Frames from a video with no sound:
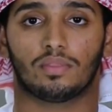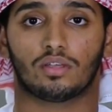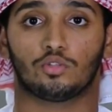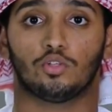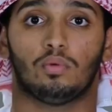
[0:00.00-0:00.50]

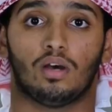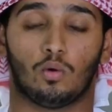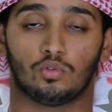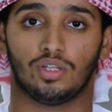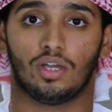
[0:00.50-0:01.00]
مثلا كتبه
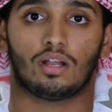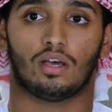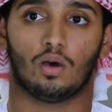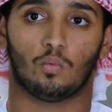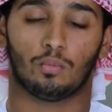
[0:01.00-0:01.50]
أو
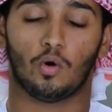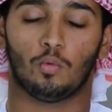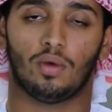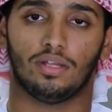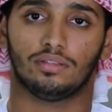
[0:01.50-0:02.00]
شعره أو
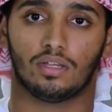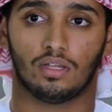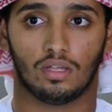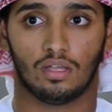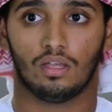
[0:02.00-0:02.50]
الموهبة اللي
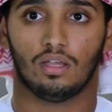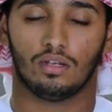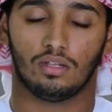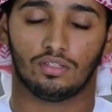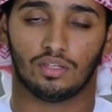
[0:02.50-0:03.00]
عنده
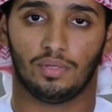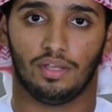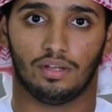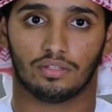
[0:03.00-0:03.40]
لجميع